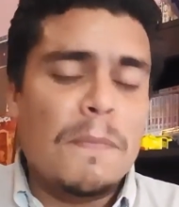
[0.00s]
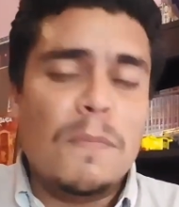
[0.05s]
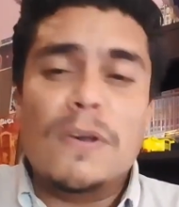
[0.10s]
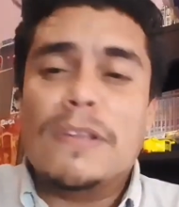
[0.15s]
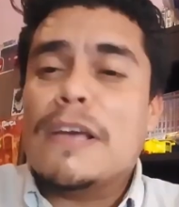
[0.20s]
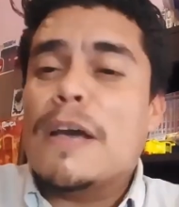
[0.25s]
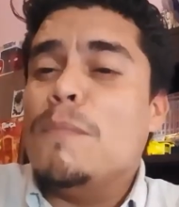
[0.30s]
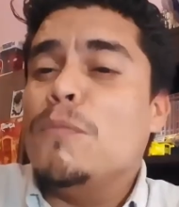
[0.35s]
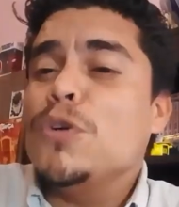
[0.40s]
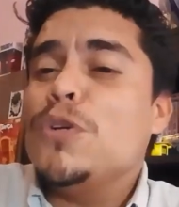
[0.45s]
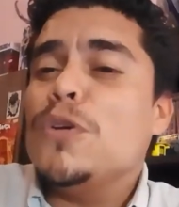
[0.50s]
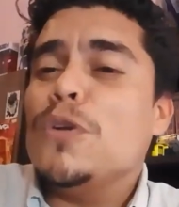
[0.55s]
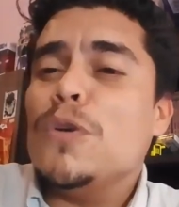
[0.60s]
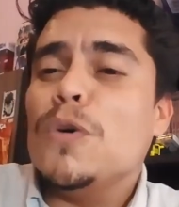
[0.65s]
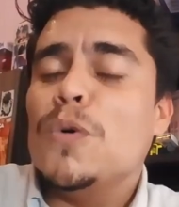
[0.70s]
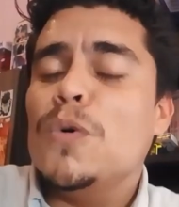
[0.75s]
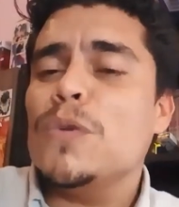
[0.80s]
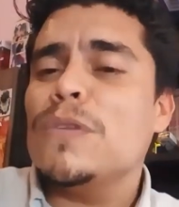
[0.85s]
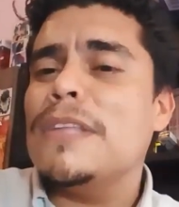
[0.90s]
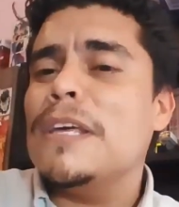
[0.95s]
pues a muchos
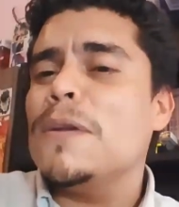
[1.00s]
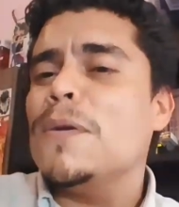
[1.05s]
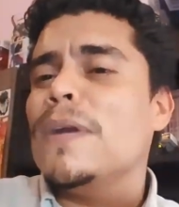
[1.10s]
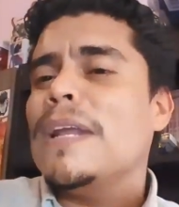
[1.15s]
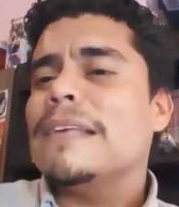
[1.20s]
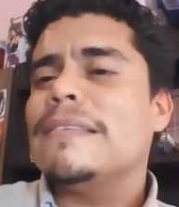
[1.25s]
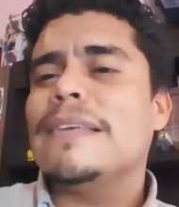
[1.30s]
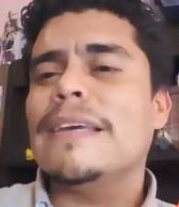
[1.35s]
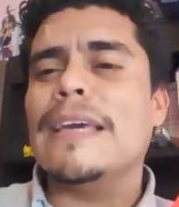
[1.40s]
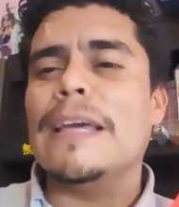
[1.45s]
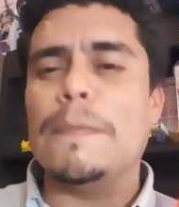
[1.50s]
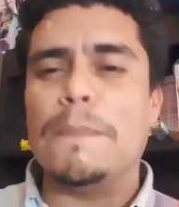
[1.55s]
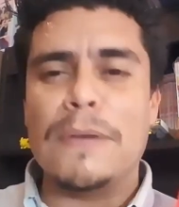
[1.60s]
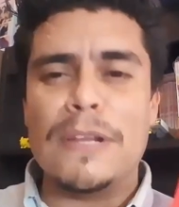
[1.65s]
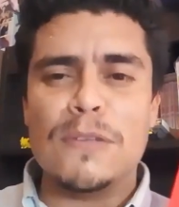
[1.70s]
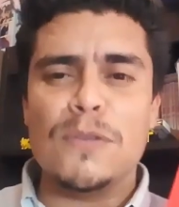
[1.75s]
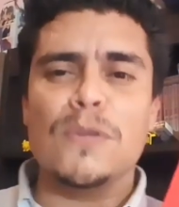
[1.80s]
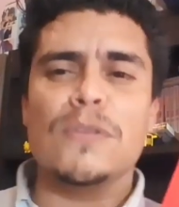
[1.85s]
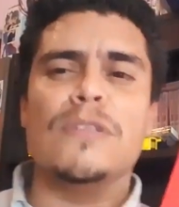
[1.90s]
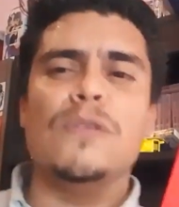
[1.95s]
nos gusta, no le hace que el
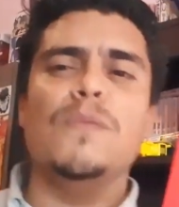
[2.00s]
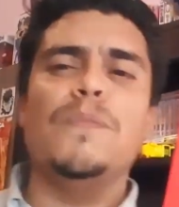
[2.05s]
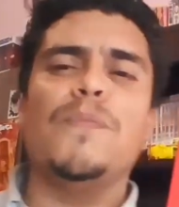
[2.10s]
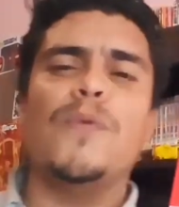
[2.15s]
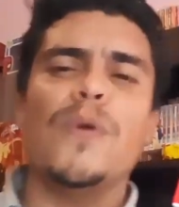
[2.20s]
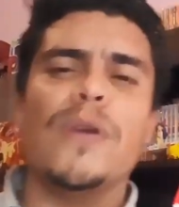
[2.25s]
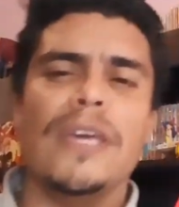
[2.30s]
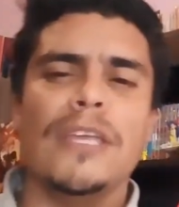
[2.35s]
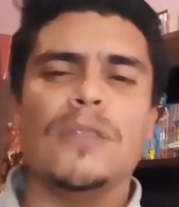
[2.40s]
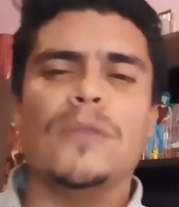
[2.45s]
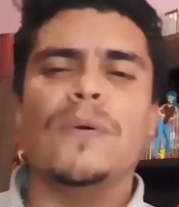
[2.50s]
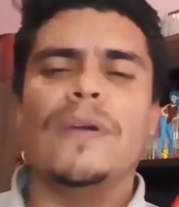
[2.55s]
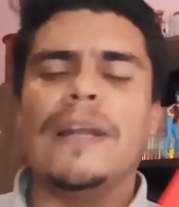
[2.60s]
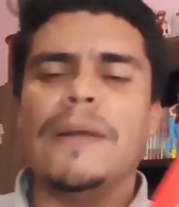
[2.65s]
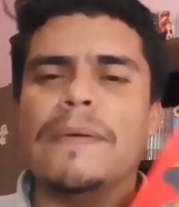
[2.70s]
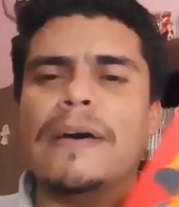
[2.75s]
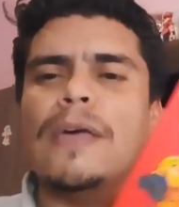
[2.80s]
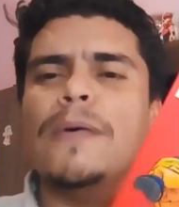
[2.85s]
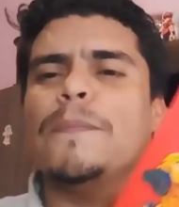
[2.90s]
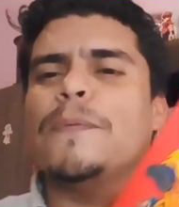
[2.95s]
precio esté un poquito
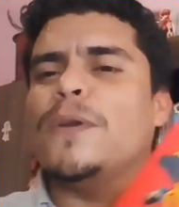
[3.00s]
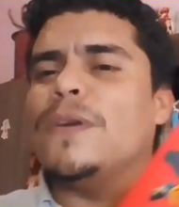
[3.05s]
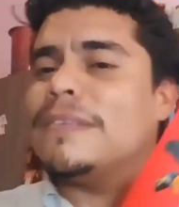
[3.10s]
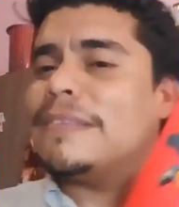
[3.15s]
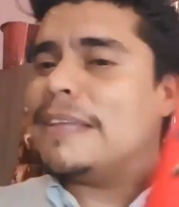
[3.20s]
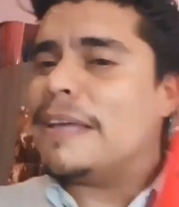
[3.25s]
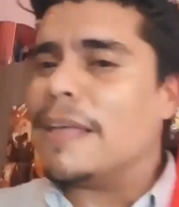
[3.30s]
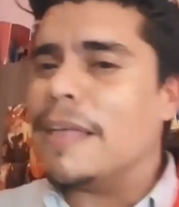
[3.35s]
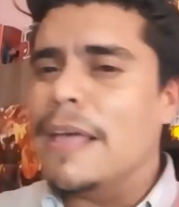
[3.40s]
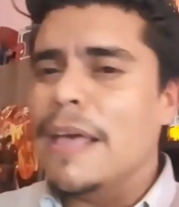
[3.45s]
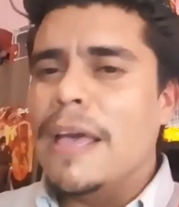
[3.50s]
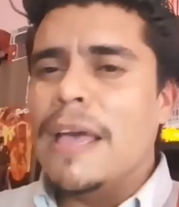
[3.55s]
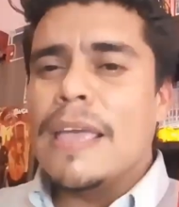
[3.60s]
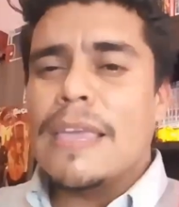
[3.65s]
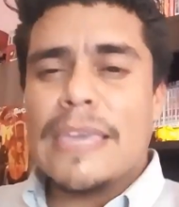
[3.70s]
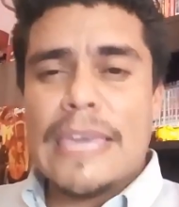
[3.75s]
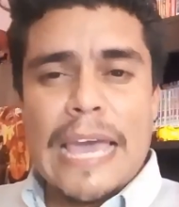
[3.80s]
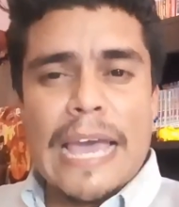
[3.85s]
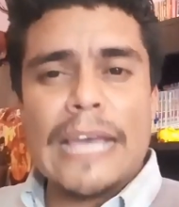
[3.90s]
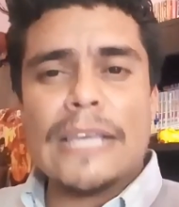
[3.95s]
elevado, pero esta
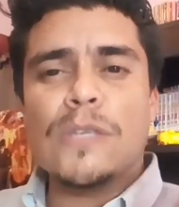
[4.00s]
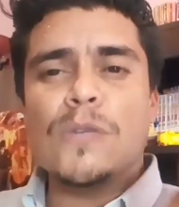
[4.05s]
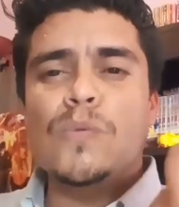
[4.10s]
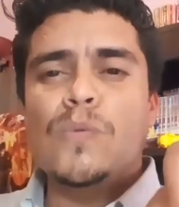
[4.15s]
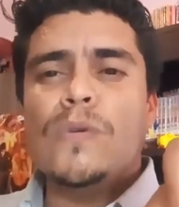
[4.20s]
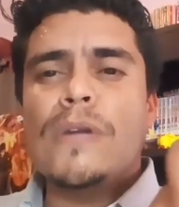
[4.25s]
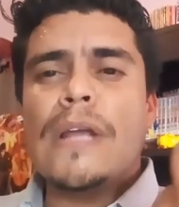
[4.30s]
ya es